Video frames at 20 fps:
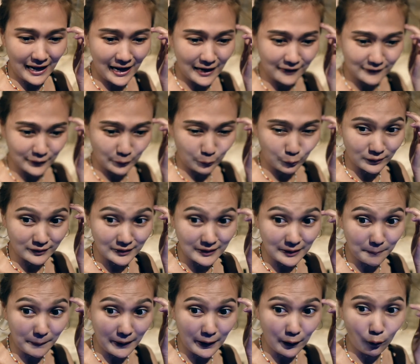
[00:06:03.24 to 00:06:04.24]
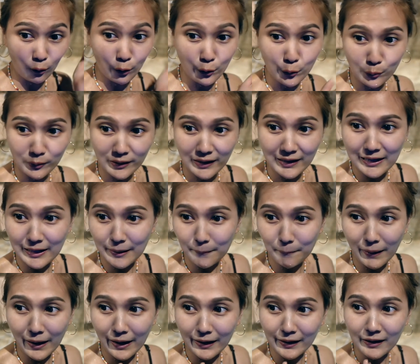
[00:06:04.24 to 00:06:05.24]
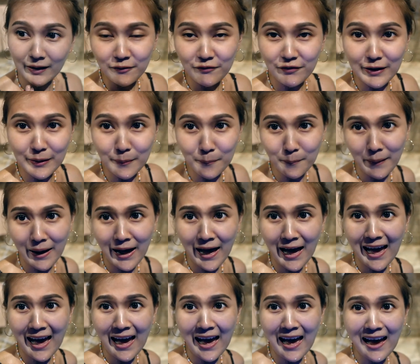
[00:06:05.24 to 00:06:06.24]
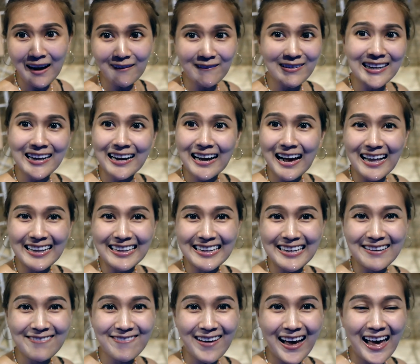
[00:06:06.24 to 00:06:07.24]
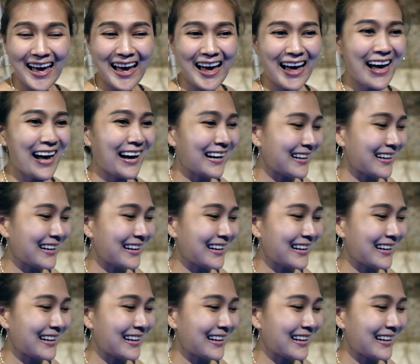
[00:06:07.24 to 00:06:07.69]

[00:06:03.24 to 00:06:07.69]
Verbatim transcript: อ่างจากุซี่ไปแล้วก็ดูทะเลไปฟินมากบรรยากาศดีมาก